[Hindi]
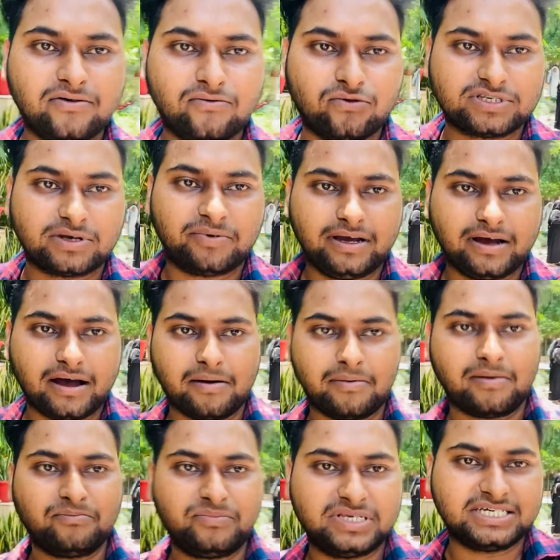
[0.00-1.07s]
वो सभी अब
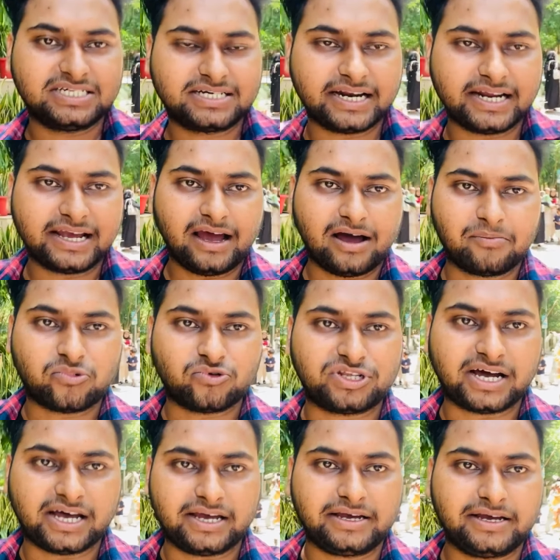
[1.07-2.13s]
हम विज़िट करेंगे आपको
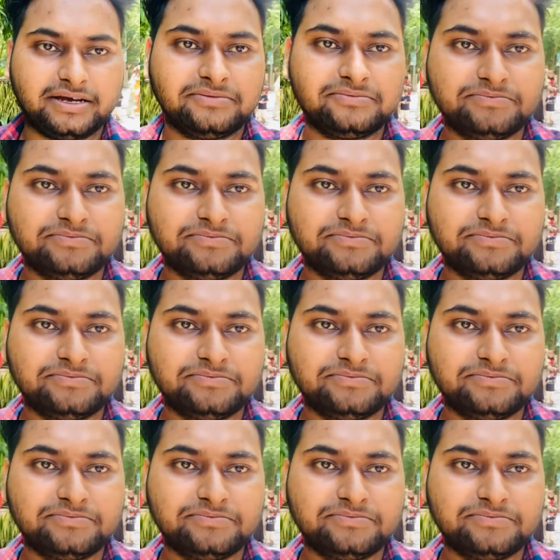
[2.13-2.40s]
दिखाएँगे